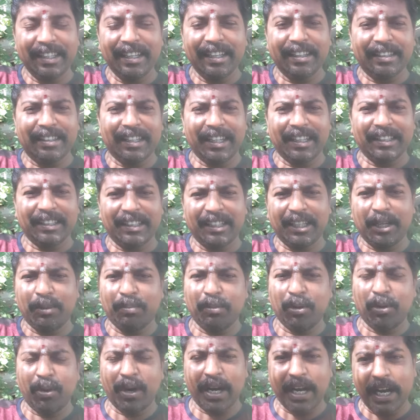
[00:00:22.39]
நிறுத்துறதுக்கு
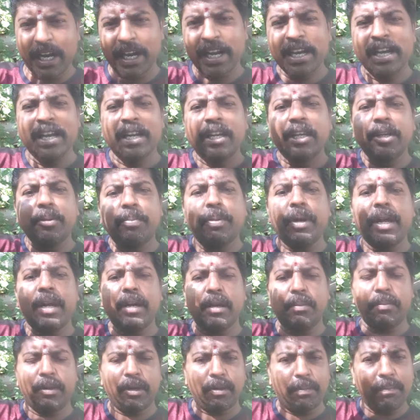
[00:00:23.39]
திட்டம் போடுவாங்க
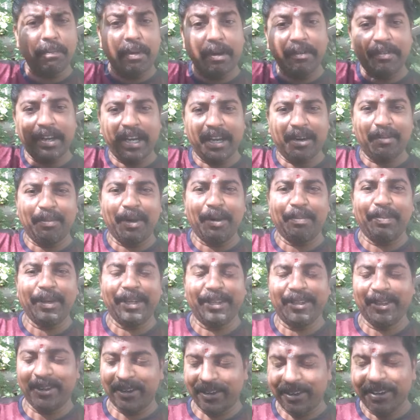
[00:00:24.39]
இப்படிலாம் நம்ம ரொம்ப வேகமாக
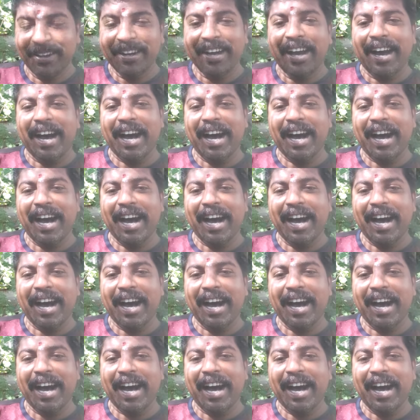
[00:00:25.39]
போயிட்டோம்